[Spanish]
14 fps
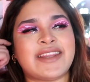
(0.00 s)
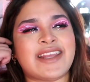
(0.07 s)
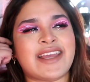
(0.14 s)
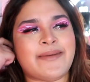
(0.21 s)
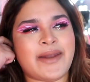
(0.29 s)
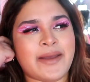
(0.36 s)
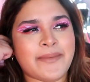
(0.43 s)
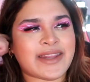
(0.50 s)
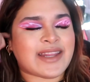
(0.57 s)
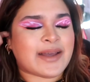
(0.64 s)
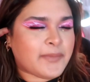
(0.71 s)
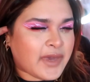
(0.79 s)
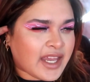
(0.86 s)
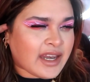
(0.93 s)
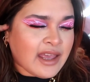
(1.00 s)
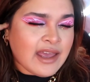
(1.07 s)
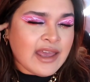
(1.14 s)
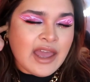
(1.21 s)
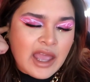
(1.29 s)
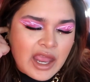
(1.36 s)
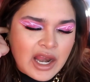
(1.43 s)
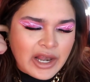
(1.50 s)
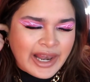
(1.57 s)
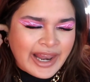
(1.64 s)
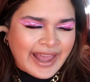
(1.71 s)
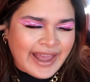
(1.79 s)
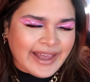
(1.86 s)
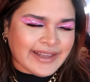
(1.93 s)
deriva también en
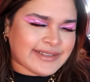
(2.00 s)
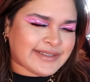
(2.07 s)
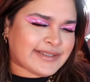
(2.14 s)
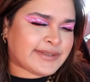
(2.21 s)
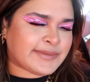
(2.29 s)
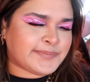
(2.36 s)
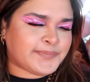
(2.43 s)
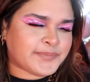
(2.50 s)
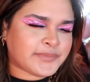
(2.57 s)
las